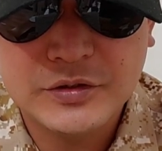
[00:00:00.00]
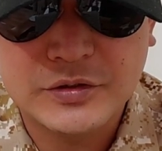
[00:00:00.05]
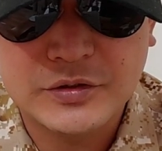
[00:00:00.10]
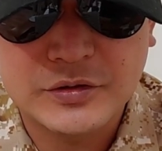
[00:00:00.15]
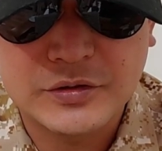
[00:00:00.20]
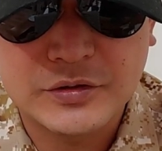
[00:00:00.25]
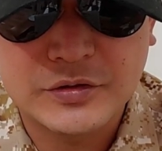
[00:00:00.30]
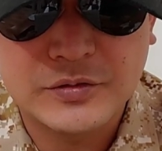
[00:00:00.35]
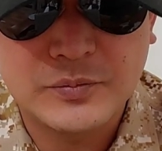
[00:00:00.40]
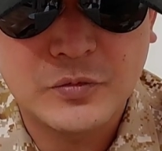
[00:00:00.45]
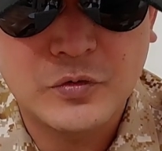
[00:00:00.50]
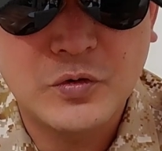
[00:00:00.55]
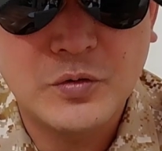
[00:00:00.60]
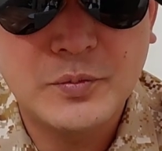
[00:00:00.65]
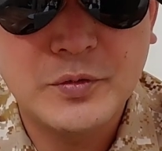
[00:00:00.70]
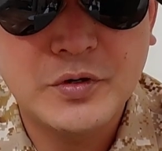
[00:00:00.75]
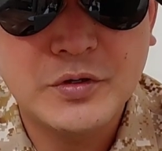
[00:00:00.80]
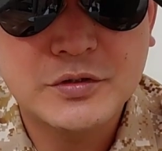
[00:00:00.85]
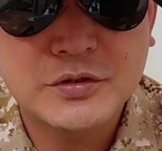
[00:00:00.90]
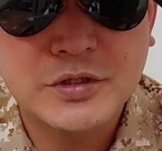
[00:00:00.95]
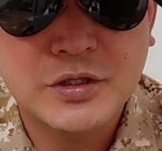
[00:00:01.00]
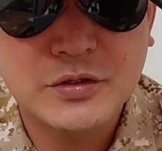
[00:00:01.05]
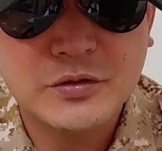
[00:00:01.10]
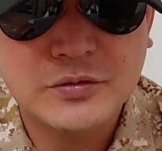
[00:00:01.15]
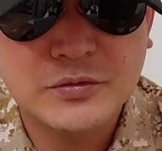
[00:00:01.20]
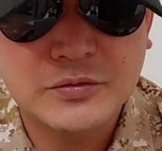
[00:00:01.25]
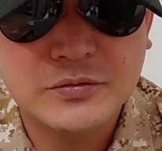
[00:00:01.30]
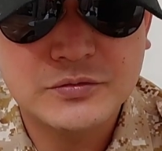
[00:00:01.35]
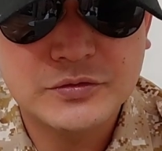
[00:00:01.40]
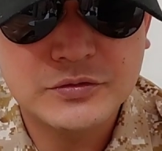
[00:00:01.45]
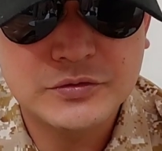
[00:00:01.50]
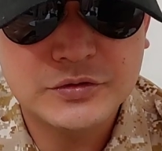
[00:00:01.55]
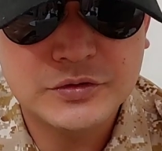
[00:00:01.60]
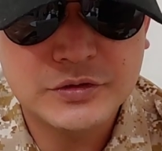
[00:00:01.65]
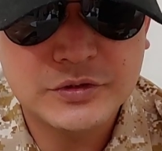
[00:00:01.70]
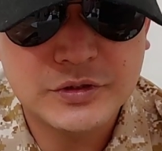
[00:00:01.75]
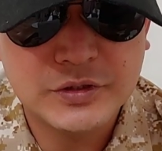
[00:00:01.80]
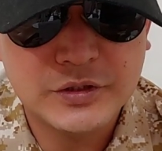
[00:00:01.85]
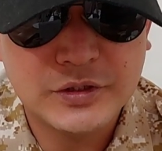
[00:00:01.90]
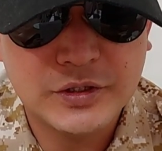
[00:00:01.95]
어, 보병 장교
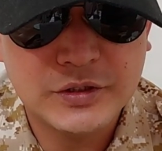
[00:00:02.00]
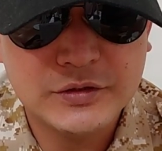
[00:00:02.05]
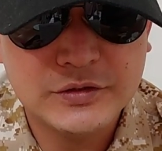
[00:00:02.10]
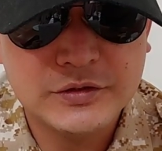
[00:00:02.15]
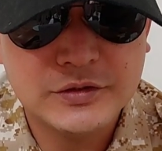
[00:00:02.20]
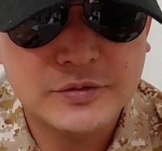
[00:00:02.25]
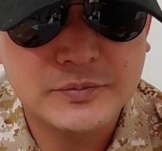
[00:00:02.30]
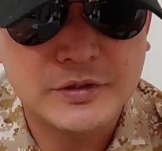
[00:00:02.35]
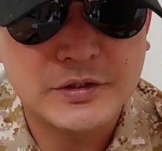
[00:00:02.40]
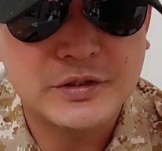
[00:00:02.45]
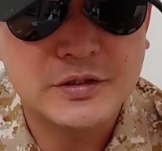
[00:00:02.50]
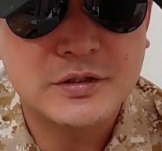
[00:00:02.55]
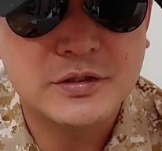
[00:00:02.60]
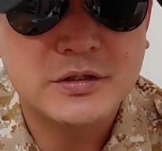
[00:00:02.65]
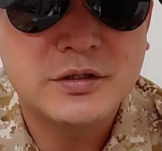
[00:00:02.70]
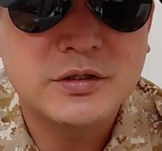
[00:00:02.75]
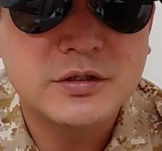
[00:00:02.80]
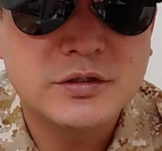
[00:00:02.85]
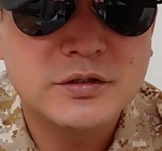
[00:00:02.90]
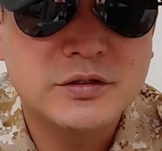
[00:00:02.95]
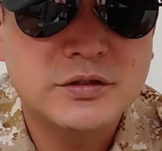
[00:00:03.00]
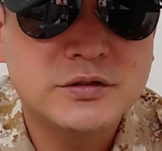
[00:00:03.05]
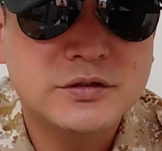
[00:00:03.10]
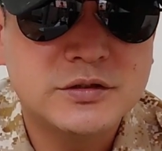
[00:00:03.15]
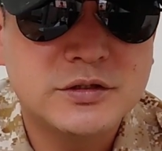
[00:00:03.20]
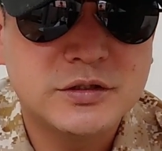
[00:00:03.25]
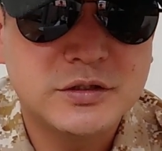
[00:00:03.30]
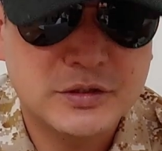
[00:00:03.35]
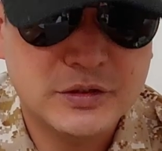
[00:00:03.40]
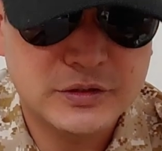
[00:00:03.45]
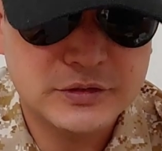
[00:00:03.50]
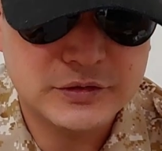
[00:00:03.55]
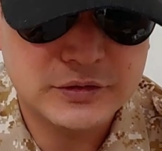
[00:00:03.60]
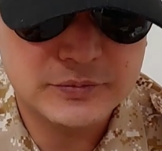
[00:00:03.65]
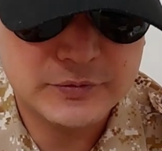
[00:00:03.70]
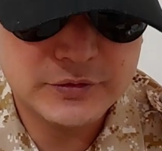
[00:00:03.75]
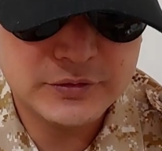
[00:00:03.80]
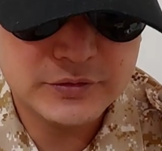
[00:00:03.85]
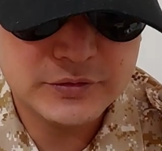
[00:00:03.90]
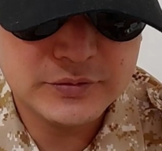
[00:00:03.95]
출신이라는 점이 현실이라는
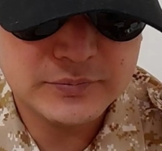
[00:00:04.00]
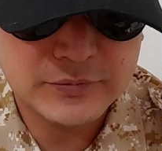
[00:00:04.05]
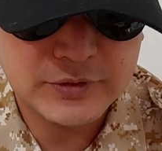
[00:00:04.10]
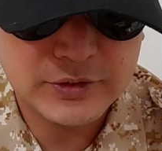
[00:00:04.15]
점을